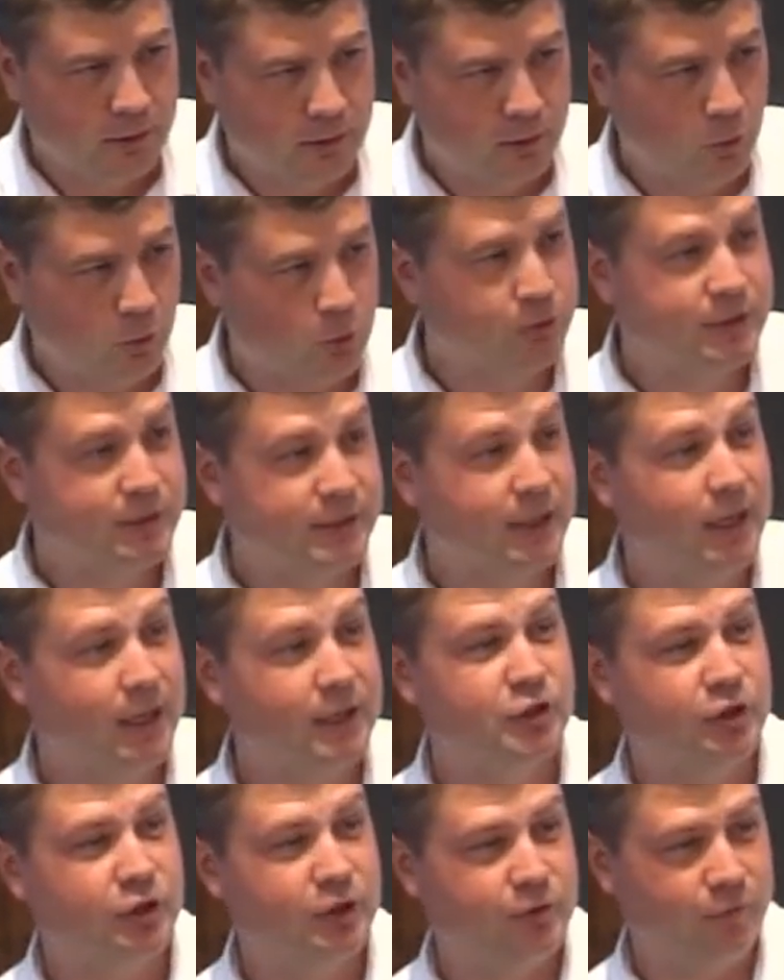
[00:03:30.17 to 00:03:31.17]
Он
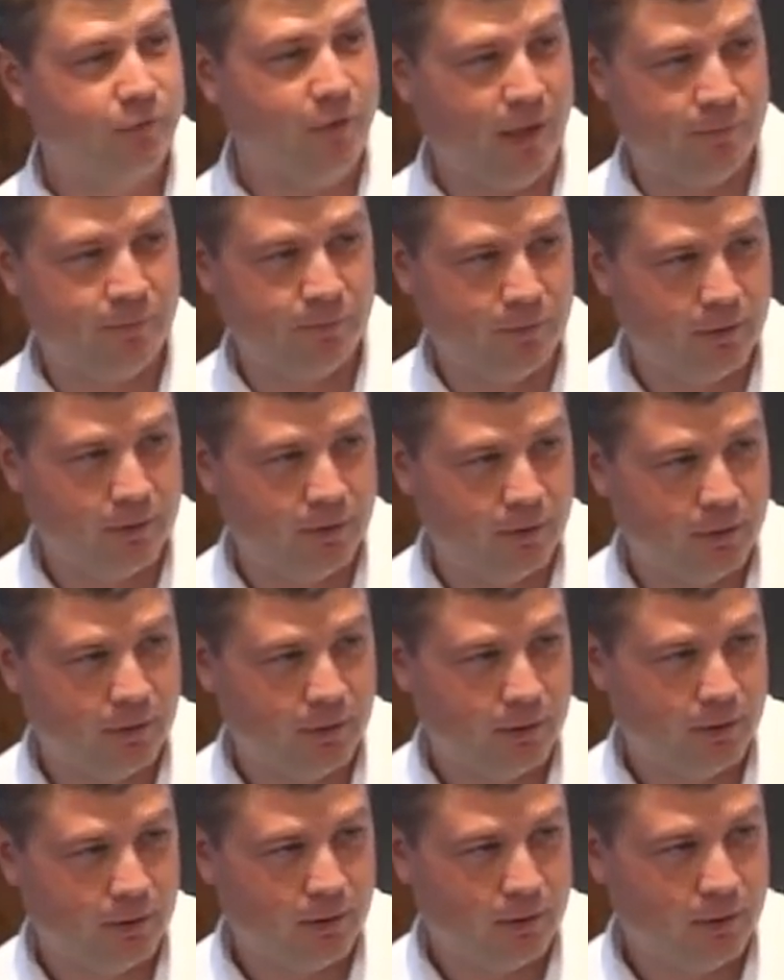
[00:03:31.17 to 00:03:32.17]
скажет вам.
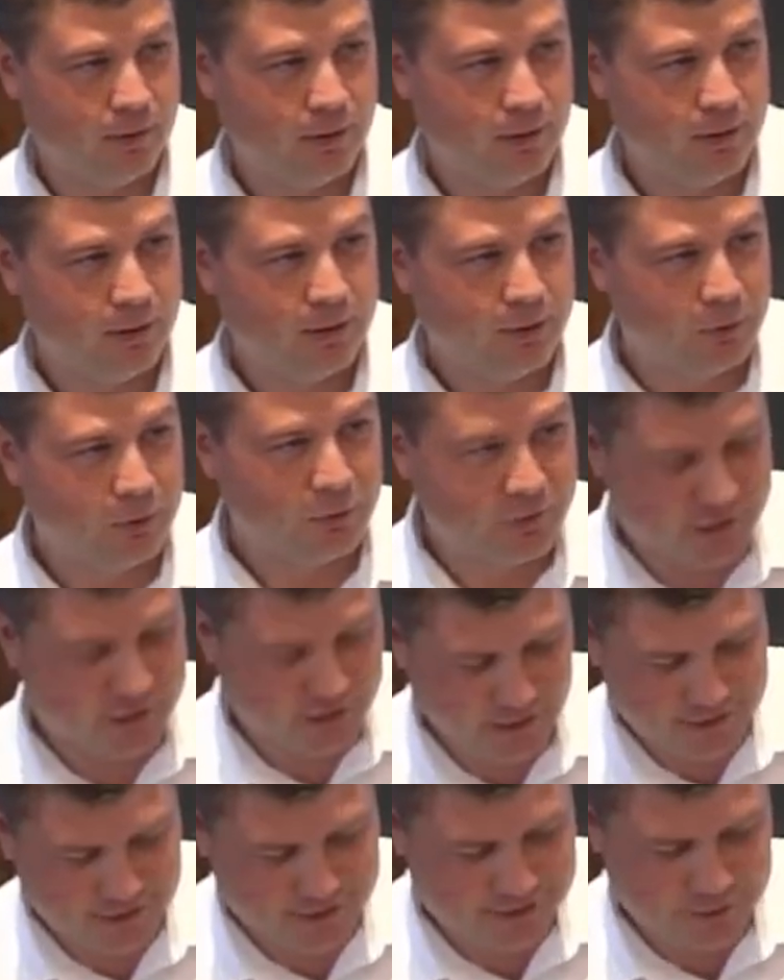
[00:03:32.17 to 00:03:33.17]
Но в
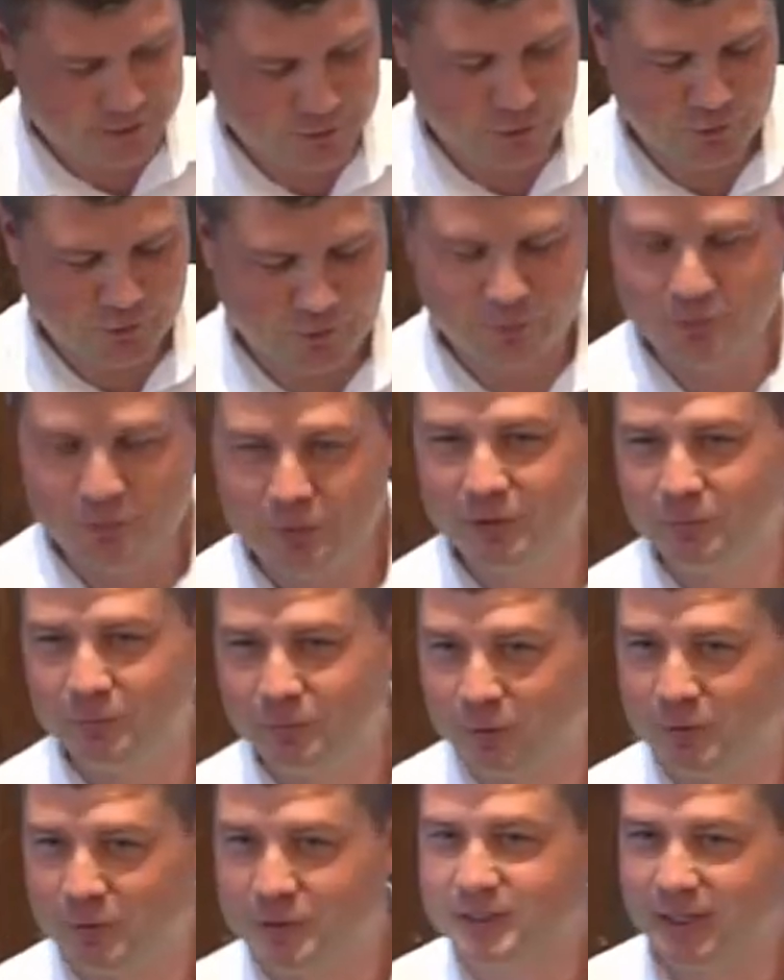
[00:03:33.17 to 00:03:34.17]
сердце у него будет
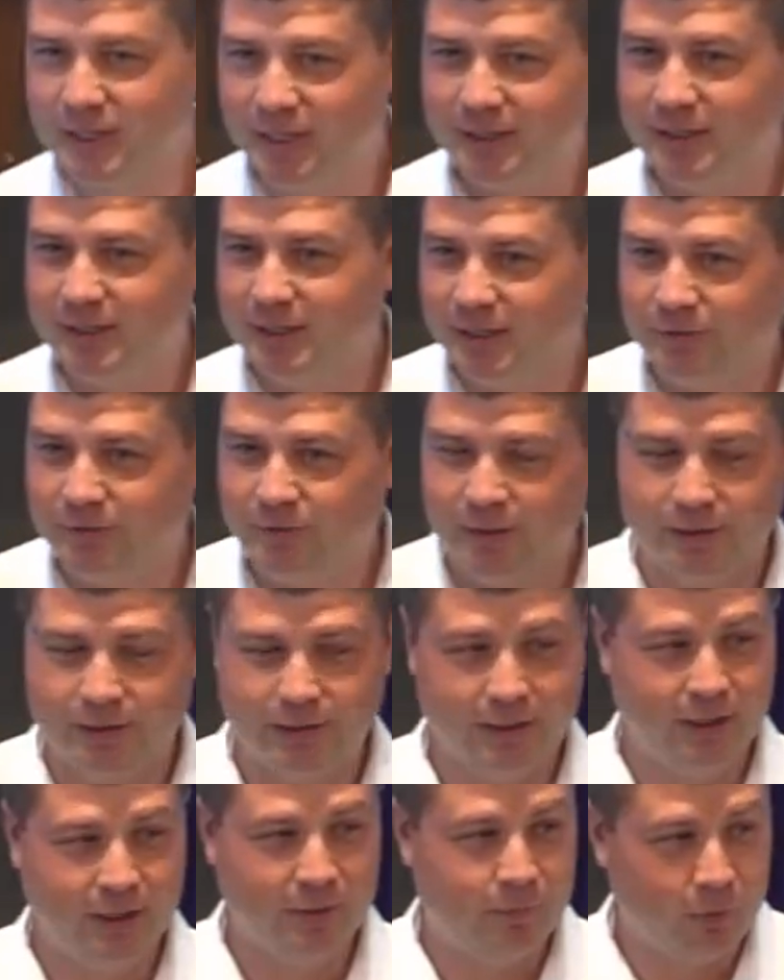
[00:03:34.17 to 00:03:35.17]
просто один ответ.
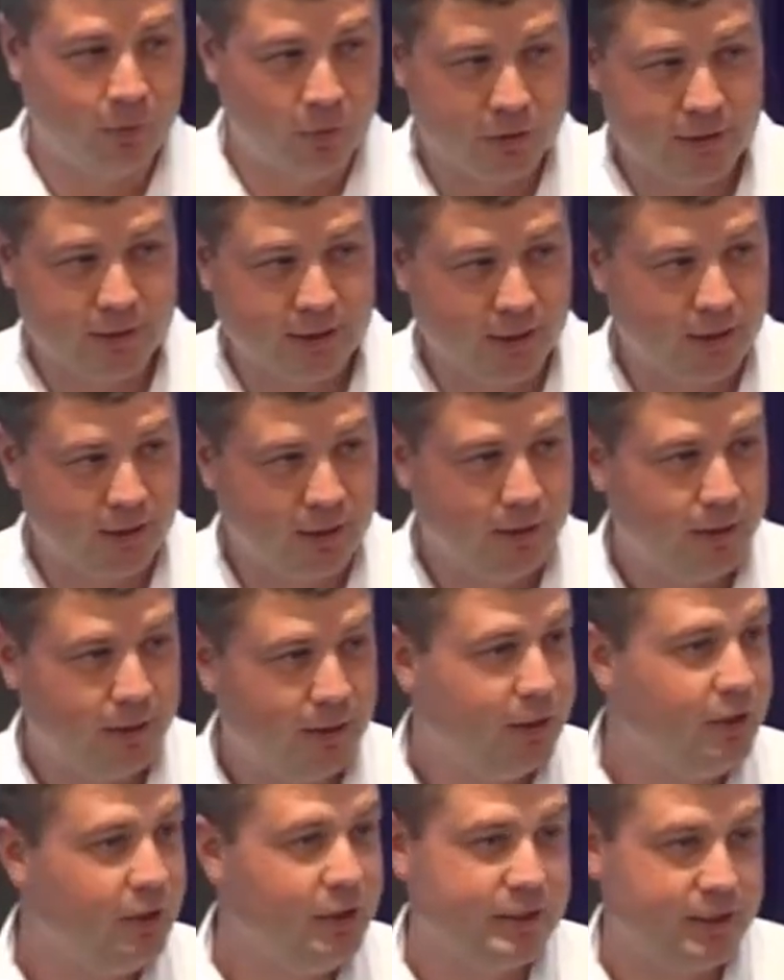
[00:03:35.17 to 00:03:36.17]
Я просто
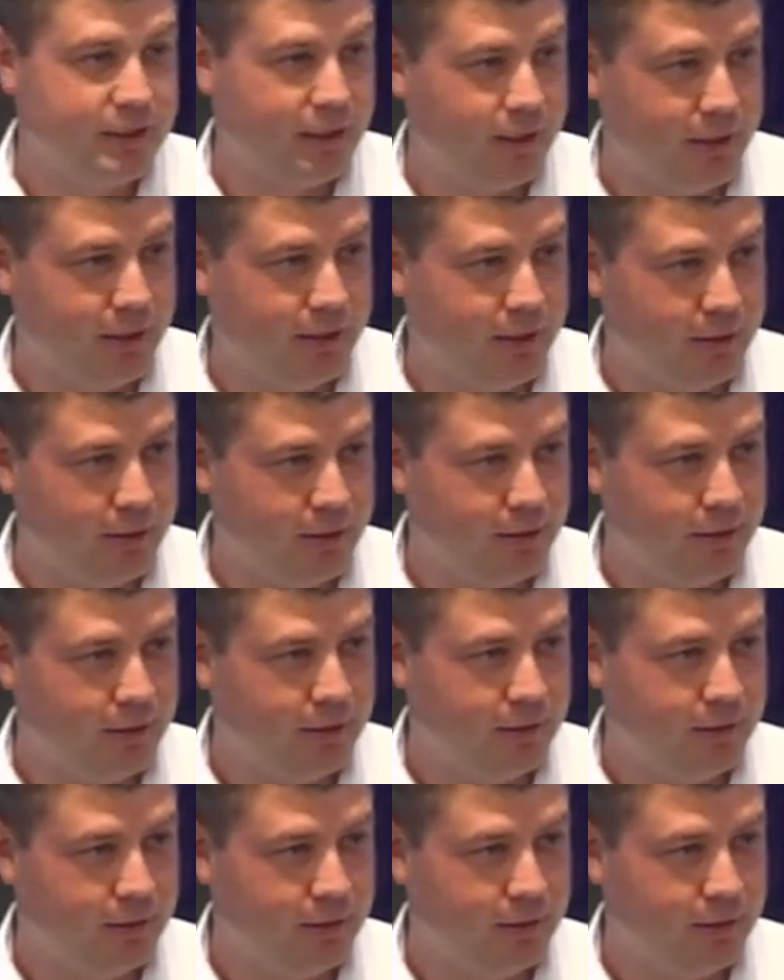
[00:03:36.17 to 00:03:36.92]
не захотел.